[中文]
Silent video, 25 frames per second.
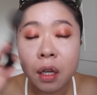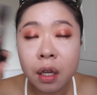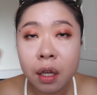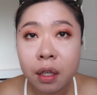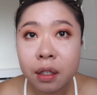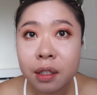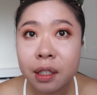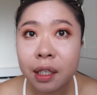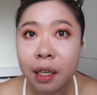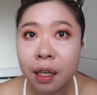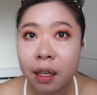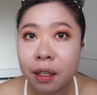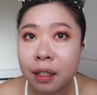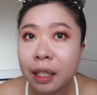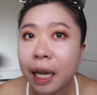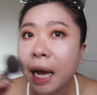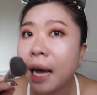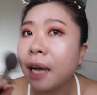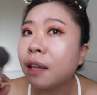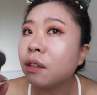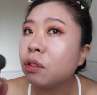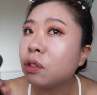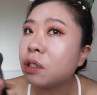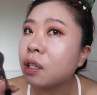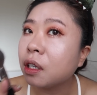整个
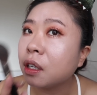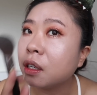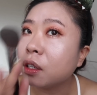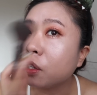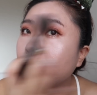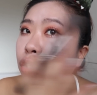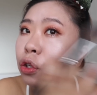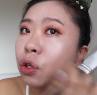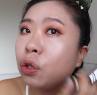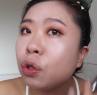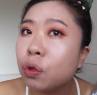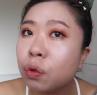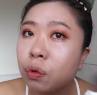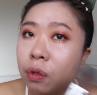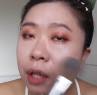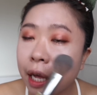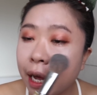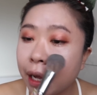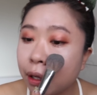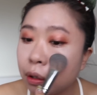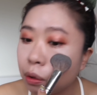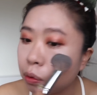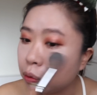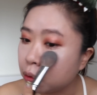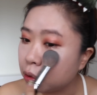弹整个 Q
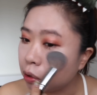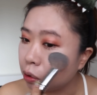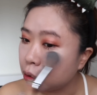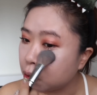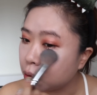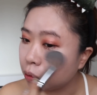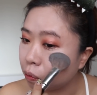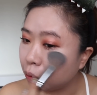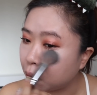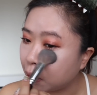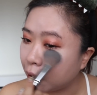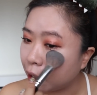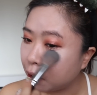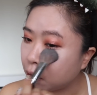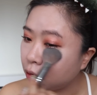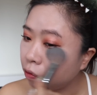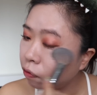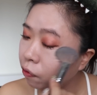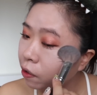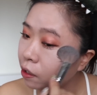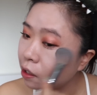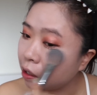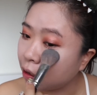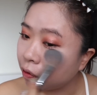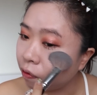弹度是出来的，
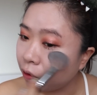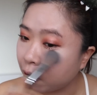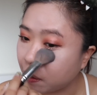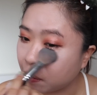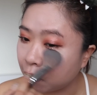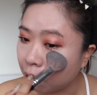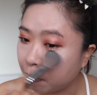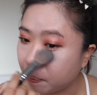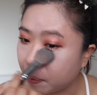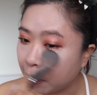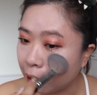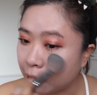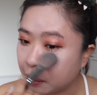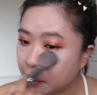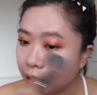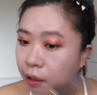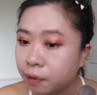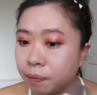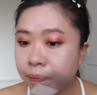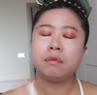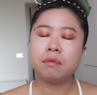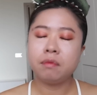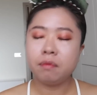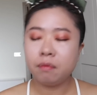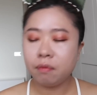非常非常的满意。
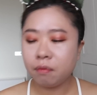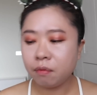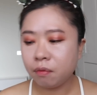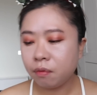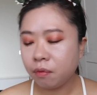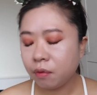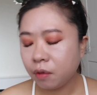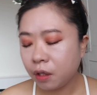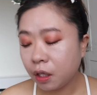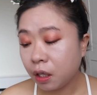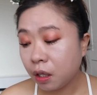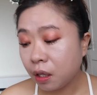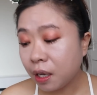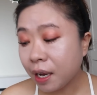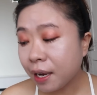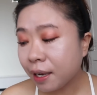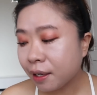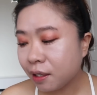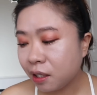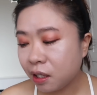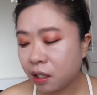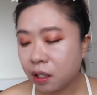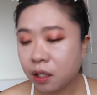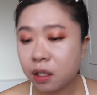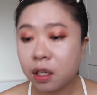那个
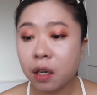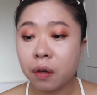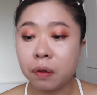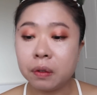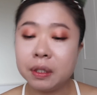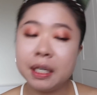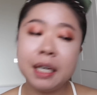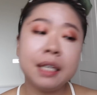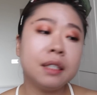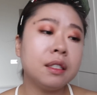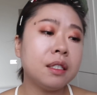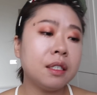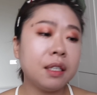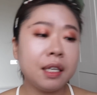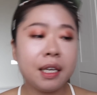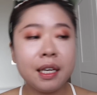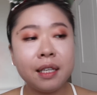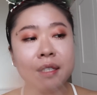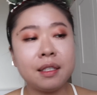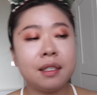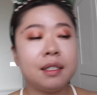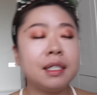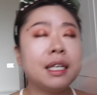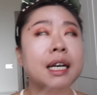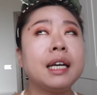系统这样子一
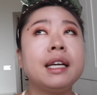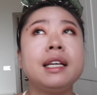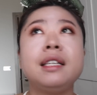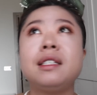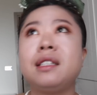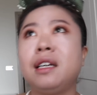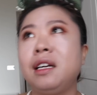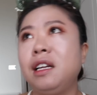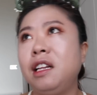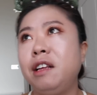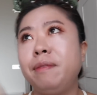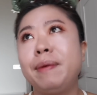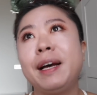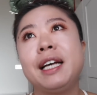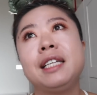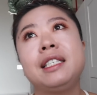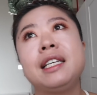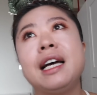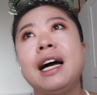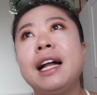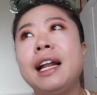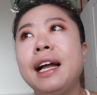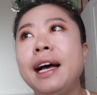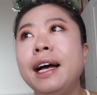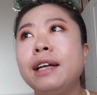直这样一整个礼拜
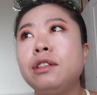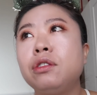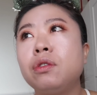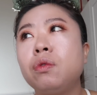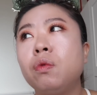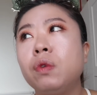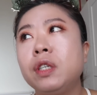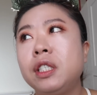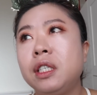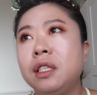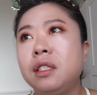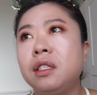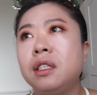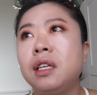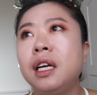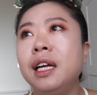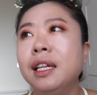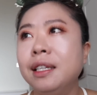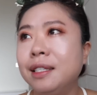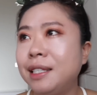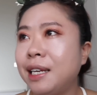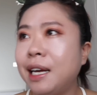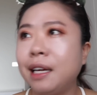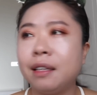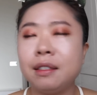下来，就我其实
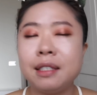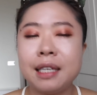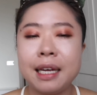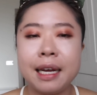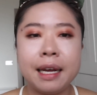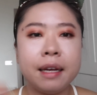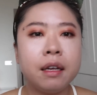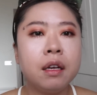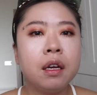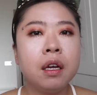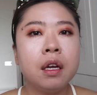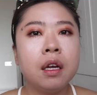很常在。